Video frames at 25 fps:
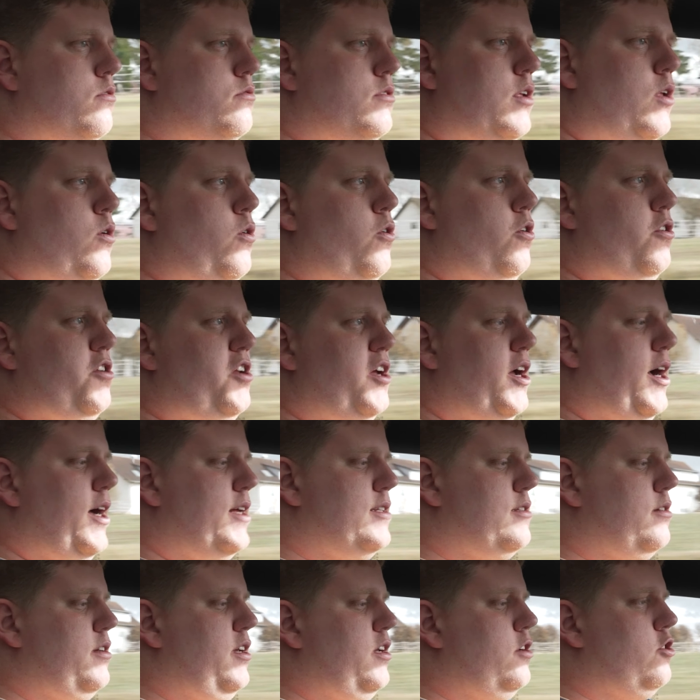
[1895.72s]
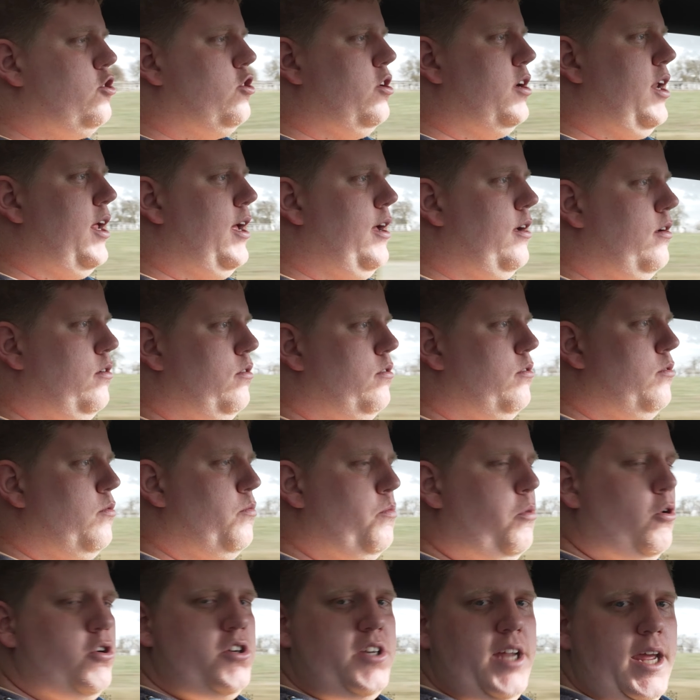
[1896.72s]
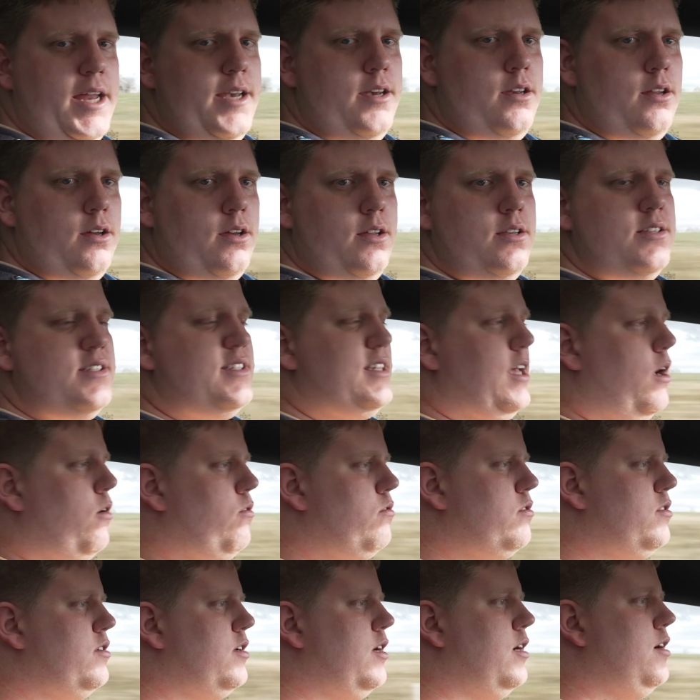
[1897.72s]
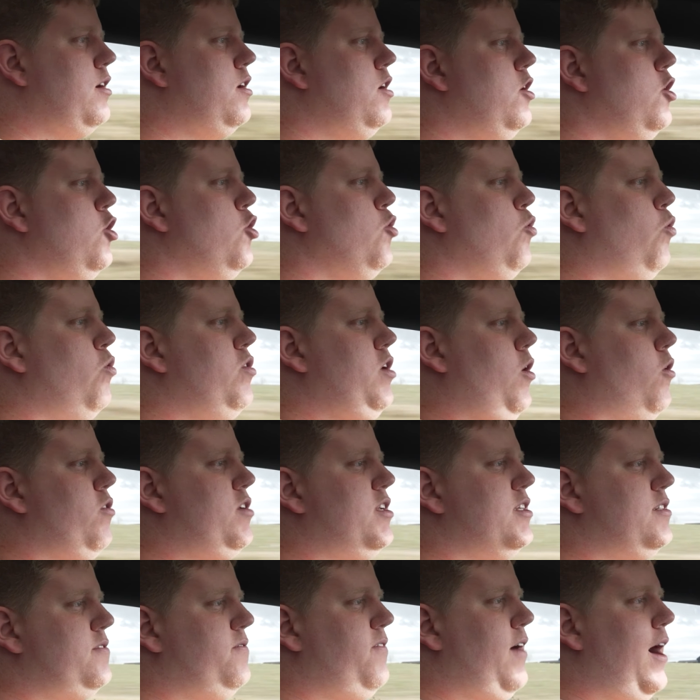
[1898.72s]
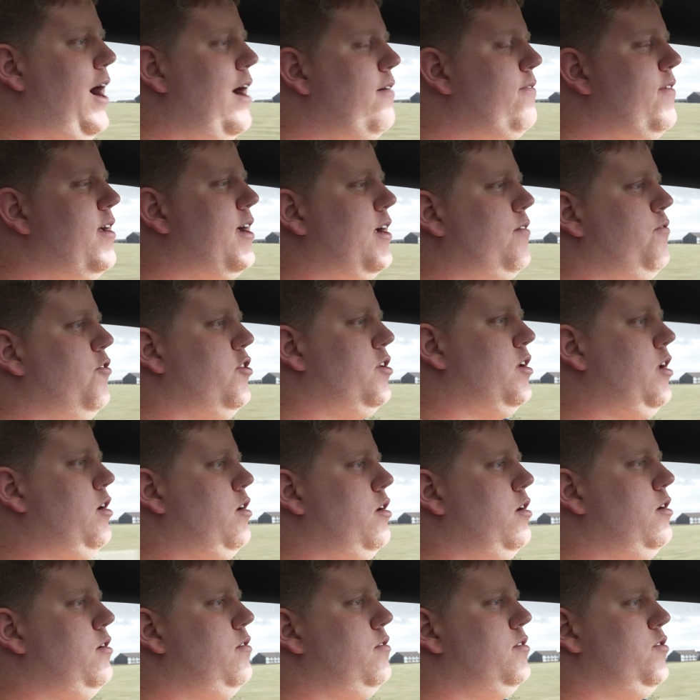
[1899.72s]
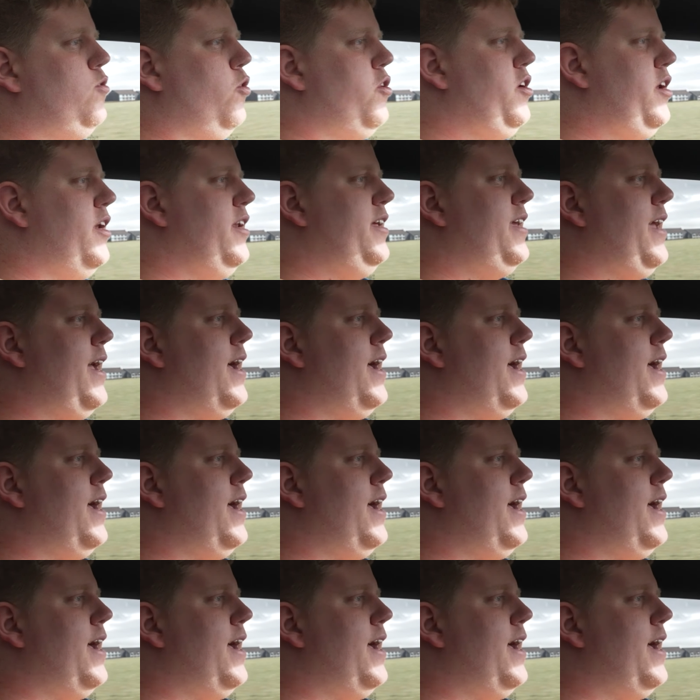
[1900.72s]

Man hört hier also hier schon potenteren Sound ja. und auch das Fahrwerk wird äh, deutlich